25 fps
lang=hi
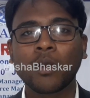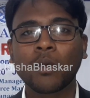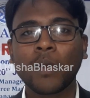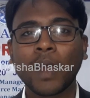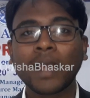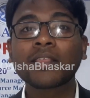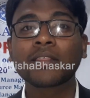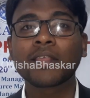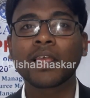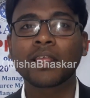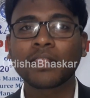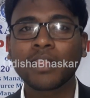
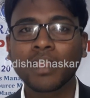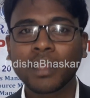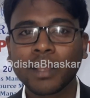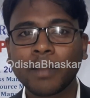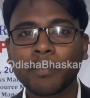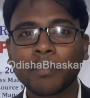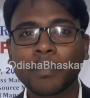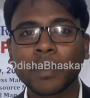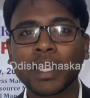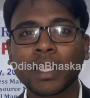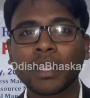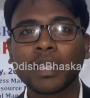आई सी आई
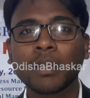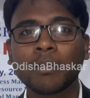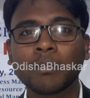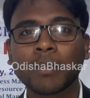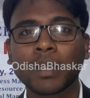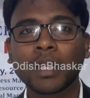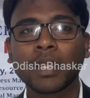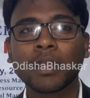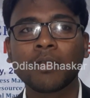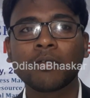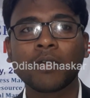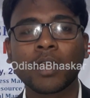कंपनी
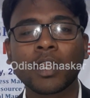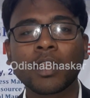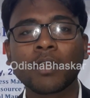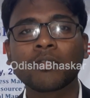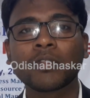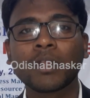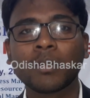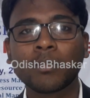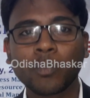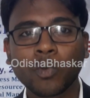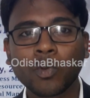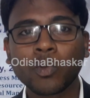मैंने वन
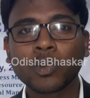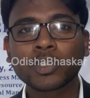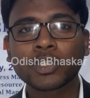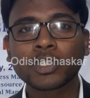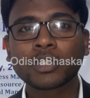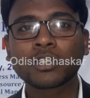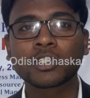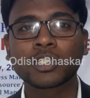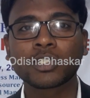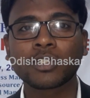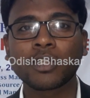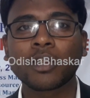अफ द
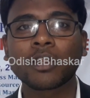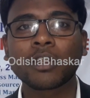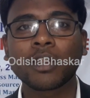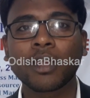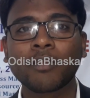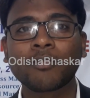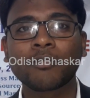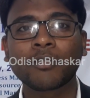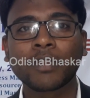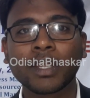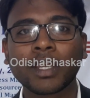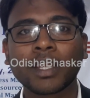मोस्ट
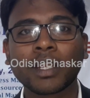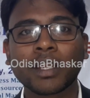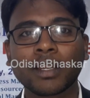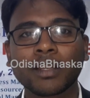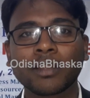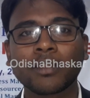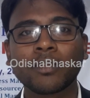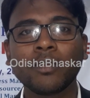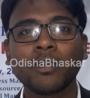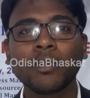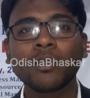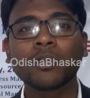सर्ट
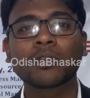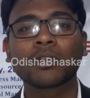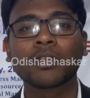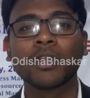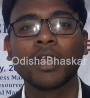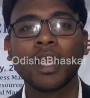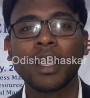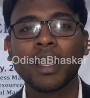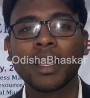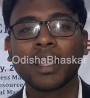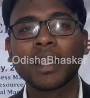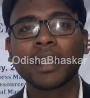आफ्टर यू नो
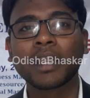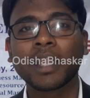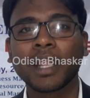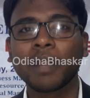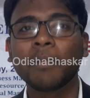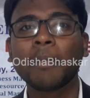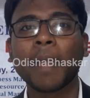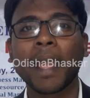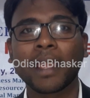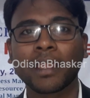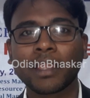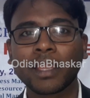
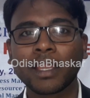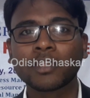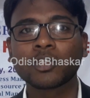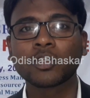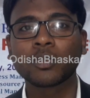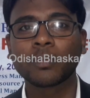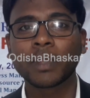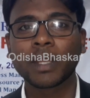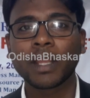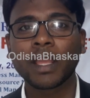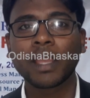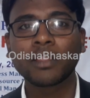रिटेल
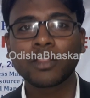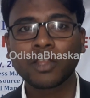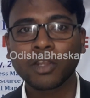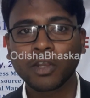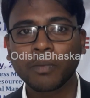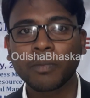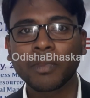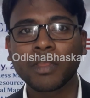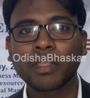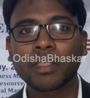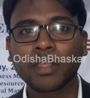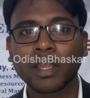बैंकिंग जो मैंने
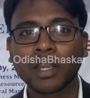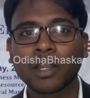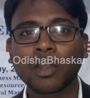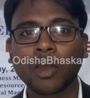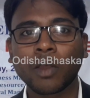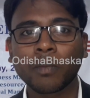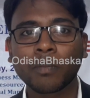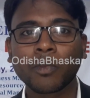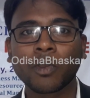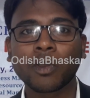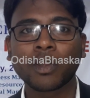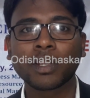ये भी सी
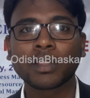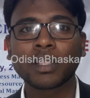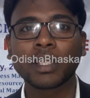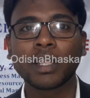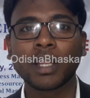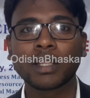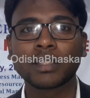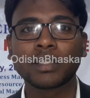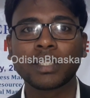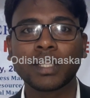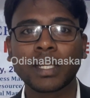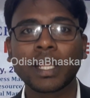टॉप
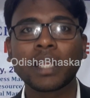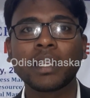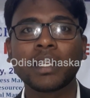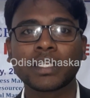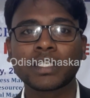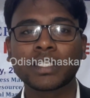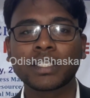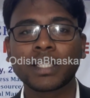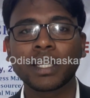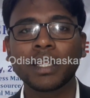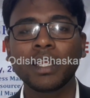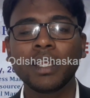करता दुईटा
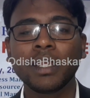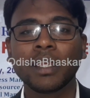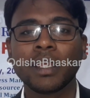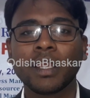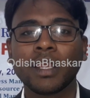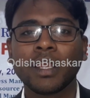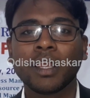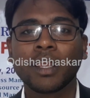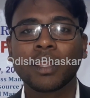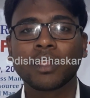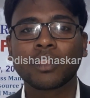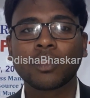लिस्ट में
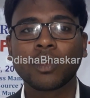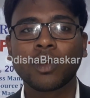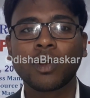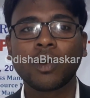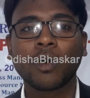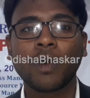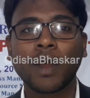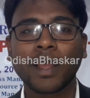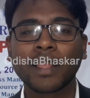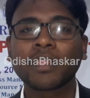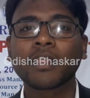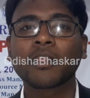तो
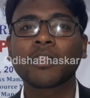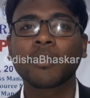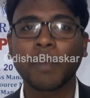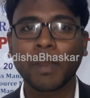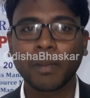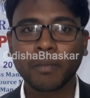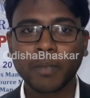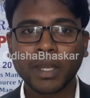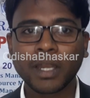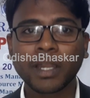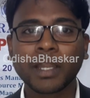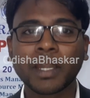आई
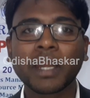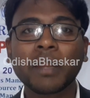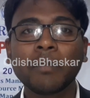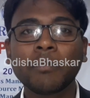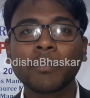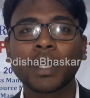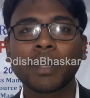बैंक मैंने ड्रीम